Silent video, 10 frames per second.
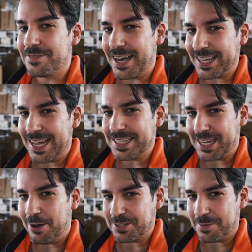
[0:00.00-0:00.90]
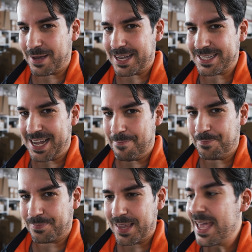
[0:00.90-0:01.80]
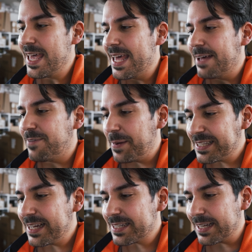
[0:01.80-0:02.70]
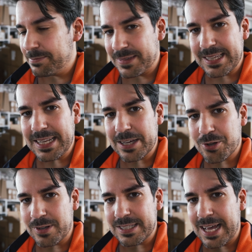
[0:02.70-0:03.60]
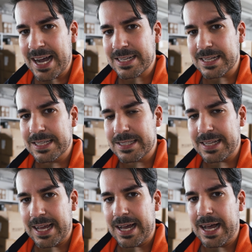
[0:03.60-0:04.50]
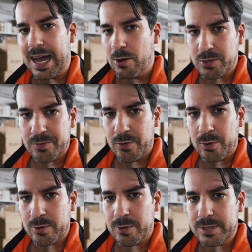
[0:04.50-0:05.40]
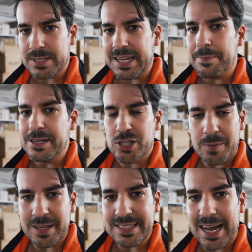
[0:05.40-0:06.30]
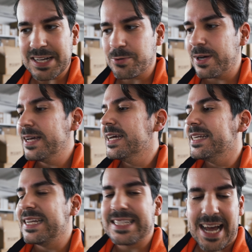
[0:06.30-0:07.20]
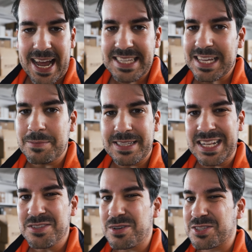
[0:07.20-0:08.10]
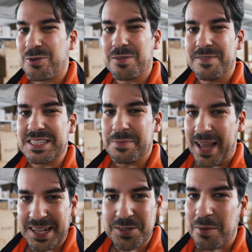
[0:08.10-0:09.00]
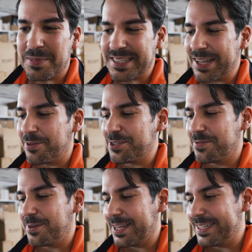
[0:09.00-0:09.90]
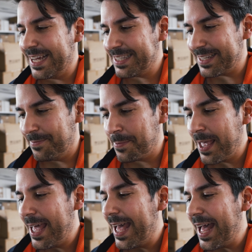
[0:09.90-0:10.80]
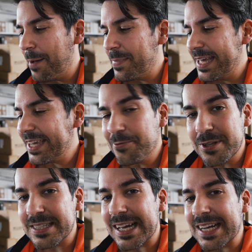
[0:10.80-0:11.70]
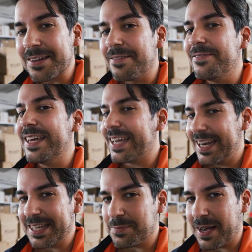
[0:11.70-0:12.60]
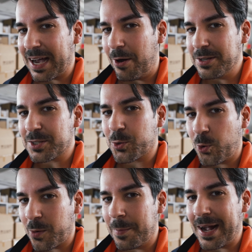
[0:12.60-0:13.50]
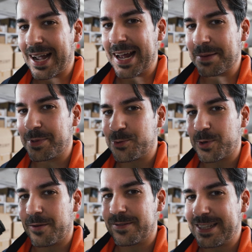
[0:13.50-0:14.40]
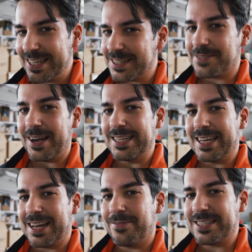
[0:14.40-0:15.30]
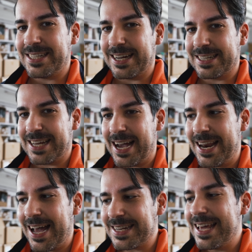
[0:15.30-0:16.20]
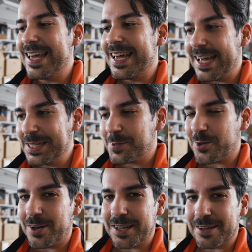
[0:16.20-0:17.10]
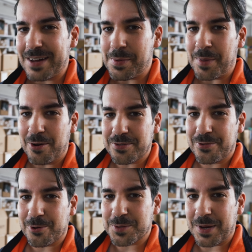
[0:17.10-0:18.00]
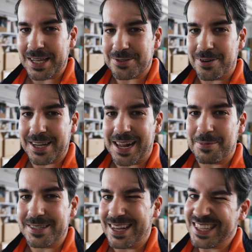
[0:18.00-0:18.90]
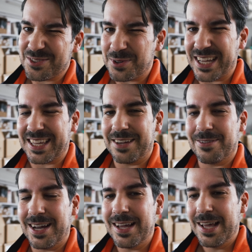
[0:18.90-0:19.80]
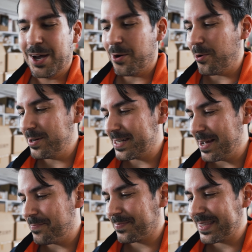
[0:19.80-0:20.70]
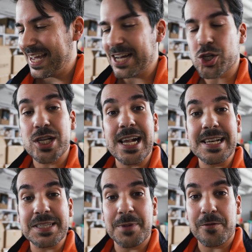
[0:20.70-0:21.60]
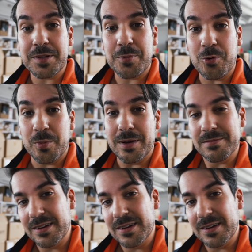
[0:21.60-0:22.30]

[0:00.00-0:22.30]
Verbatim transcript: Variante rausgebracht haben. Verbessert, ähm, das hatte ich ja schon gesagt, ist der Autofokus, der Bildstabilisator, Details am Sensor, das konnten wir jetzt im Hands-on bisher noch nicht so wirklich testen. Ähm, ich würde sagen, wir gehen jetzt mal raus, gucken mal gerade in Bezug auf diese zwei Sachen, was sich da getan hat, insbesondere weil beim Autofokus Panasonic halt bisher nicht so der King war. Und ähm, ja, stellen das mal auf die Probe.